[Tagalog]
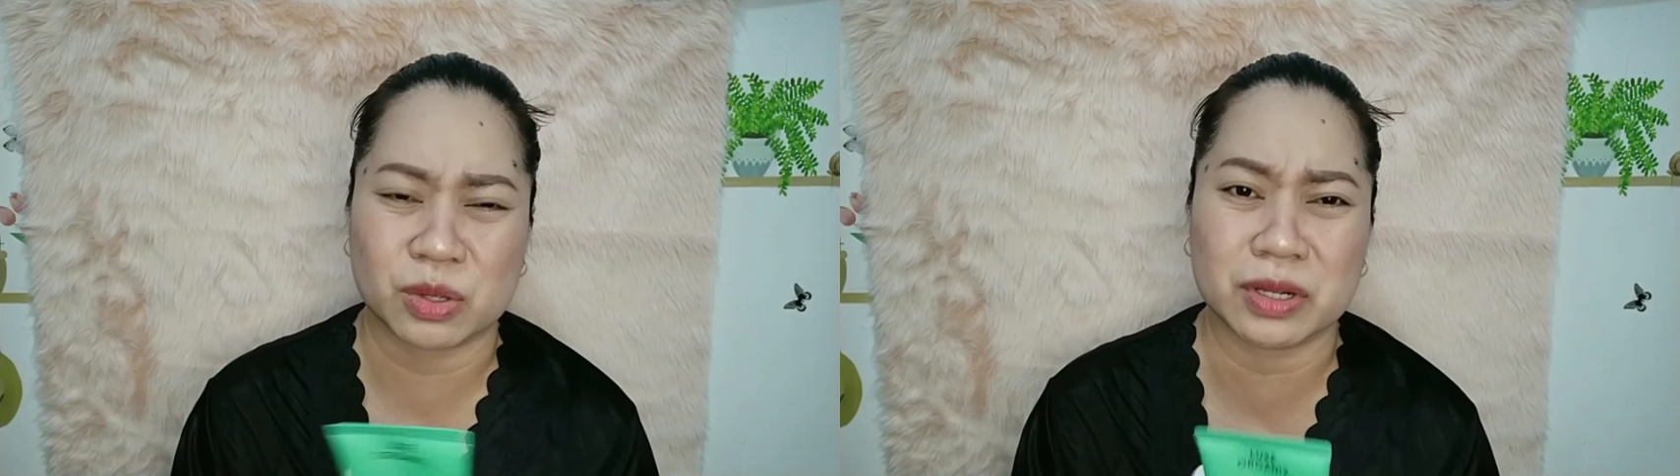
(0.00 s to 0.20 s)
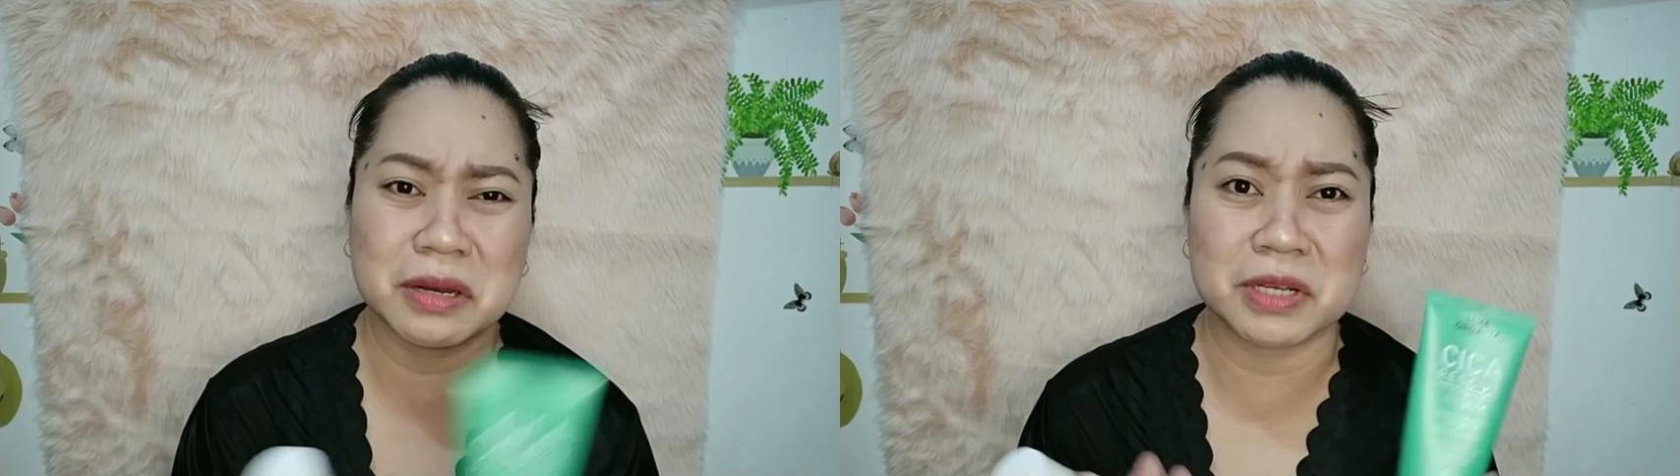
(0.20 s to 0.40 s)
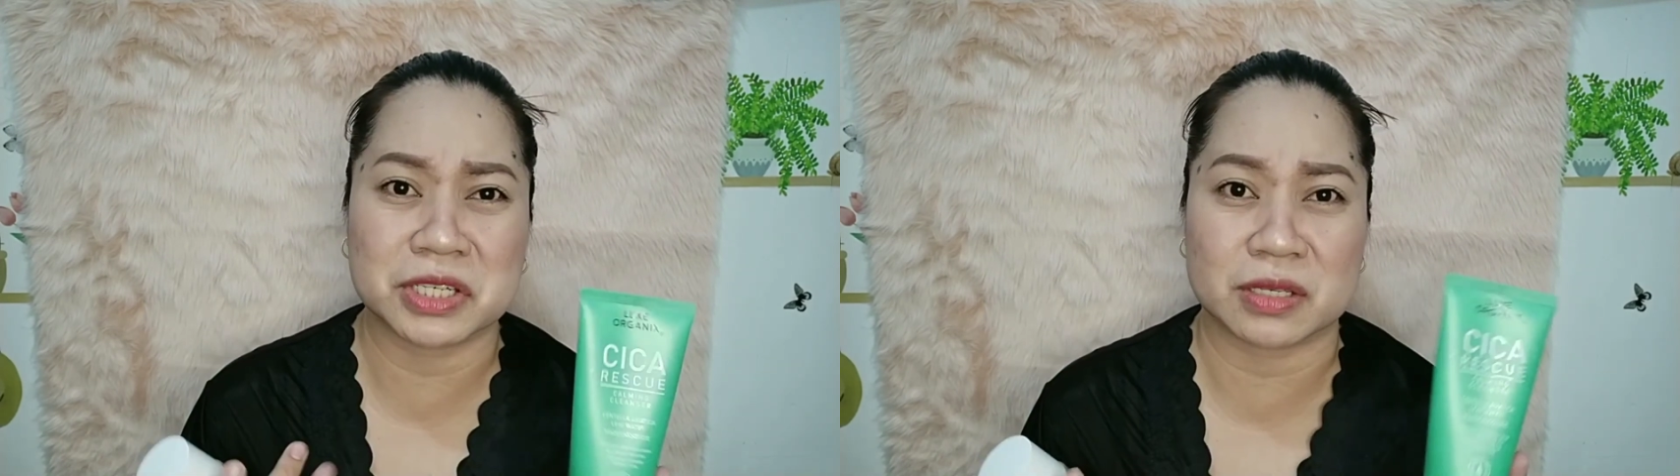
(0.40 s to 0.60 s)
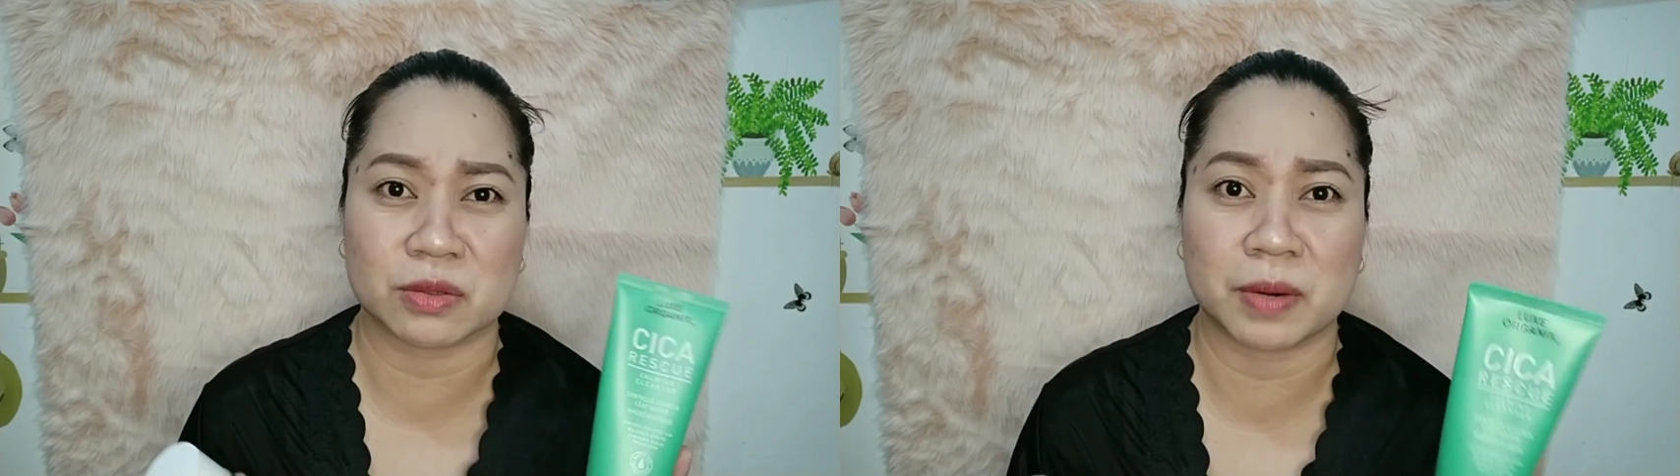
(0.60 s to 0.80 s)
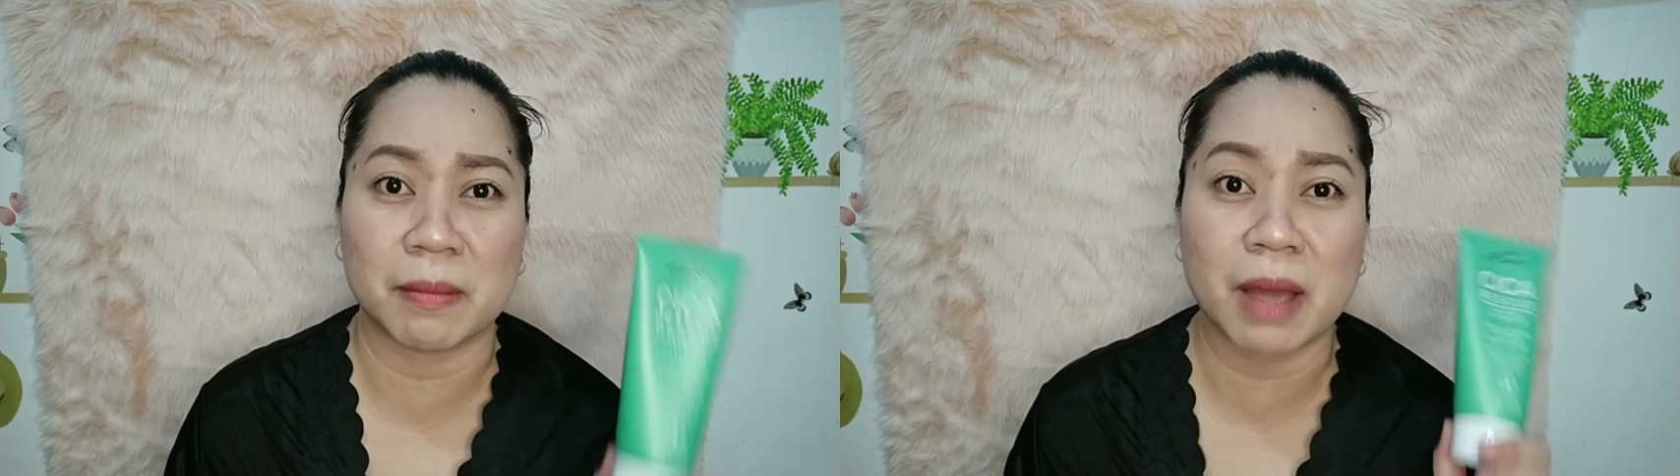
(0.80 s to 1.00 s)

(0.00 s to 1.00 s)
So hindi naman siya sobrang